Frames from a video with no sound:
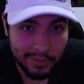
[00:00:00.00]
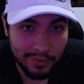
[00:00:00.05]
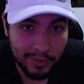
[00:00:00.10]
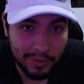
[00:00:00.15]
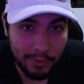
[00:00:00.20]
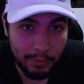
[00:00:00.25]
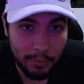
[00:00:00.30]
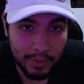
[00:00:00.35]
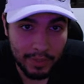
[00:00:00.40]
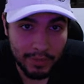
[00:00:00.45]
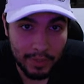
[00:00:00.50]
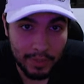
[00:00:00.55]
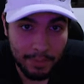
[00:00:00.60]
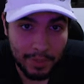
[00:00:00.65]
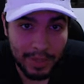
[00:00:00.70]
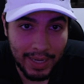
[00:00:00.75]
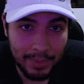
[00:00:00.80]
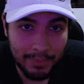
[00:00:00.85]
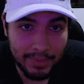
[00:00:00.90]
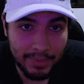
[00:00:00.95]
Aí o Inter vai pra
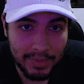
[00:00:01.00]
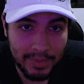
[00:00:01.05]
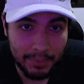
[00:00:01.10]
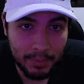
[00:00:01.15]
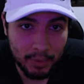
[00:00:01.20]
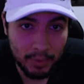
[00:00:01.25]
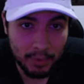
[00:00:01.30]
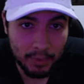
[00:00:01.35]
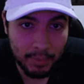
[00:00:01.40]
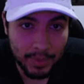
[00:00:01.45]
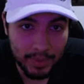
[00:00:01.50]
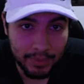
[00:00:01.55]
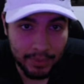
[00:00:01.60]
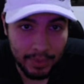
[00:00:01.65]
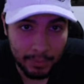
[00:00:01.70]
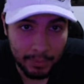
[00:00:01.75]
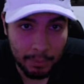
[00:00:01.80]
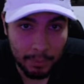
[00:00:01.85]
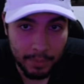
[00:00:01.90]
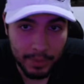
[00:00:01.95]
cá, mesmo depois do buff,
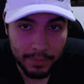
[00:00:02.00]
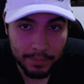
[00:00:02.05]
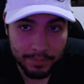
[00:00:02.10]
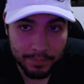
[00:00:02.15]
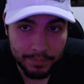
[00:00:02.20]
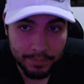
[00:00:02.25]
vai pro B.